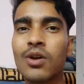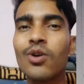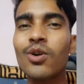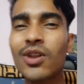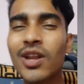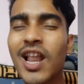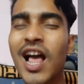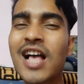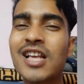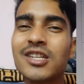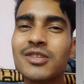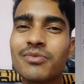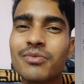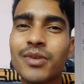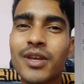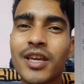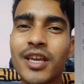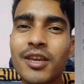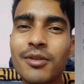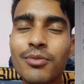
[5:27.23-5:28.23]
और लास्ट
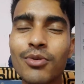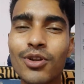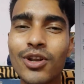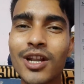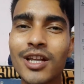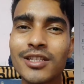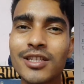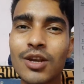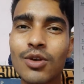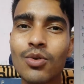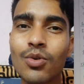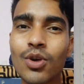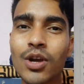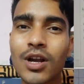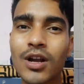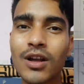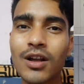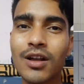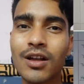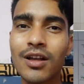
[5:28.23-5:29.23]
में यही बोलना
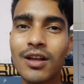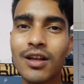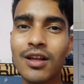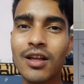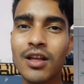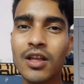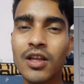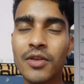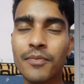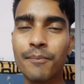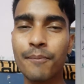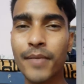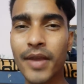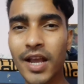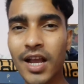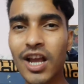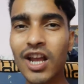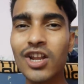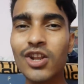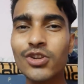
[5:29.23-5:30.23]
चाहूंगा
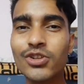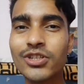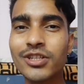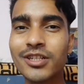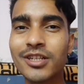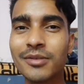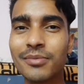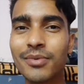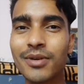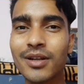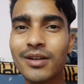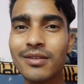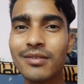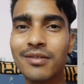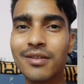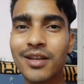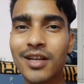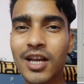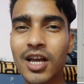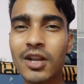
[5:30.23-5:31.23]
बेंगालुरु सिटी पर
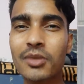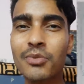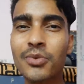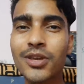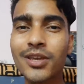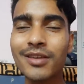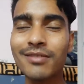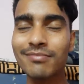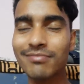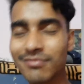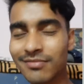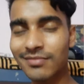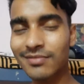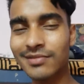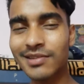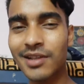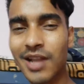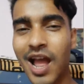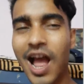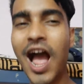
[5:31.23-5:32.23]
गर्मी
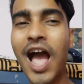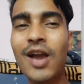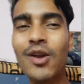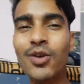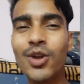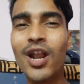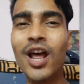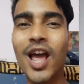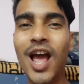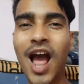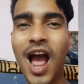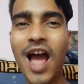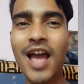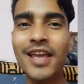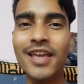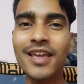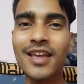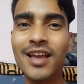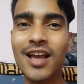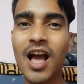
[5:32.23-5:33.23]
हाई हो रहा है
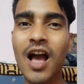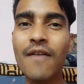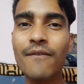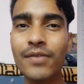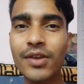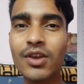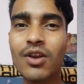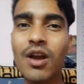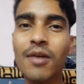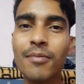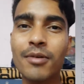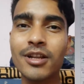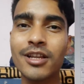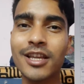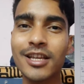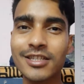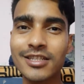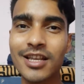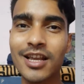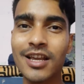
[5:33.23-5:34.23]
हाई आपके यहाँ पर
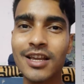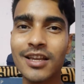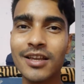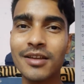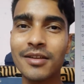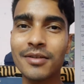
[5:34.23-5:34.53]
कैसा है